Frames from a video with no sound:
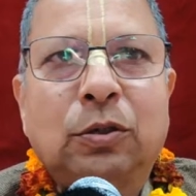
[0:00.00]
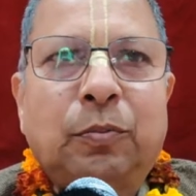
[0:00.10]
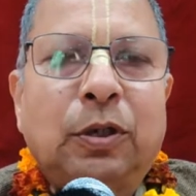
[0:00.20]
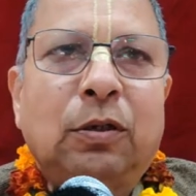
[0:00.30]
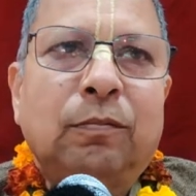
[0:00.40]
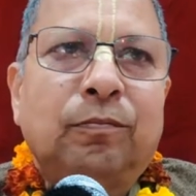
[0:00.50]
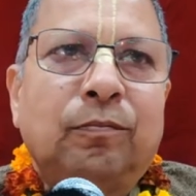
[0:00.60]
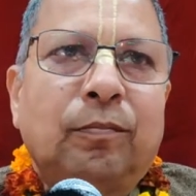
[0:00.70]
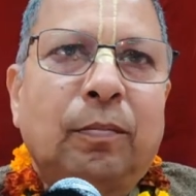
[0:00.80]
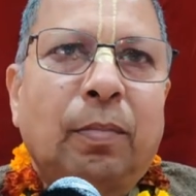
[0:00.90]
जी पे
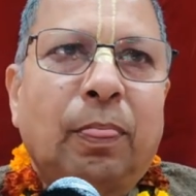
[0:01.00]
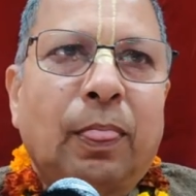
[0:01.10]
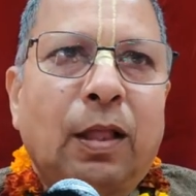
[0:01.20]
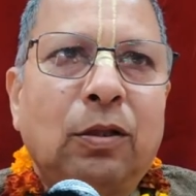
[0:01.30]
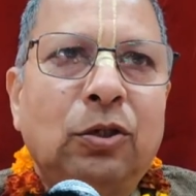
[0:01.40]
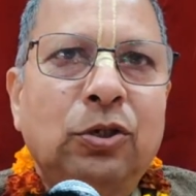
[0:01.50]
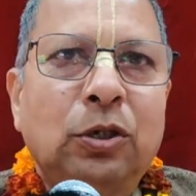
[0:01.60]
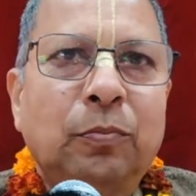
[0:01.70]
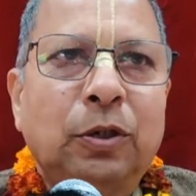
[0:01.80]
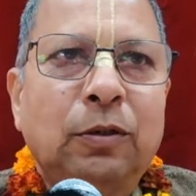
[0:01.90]

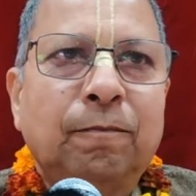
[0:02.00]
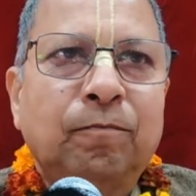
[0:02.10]
दृष्टि पड़ी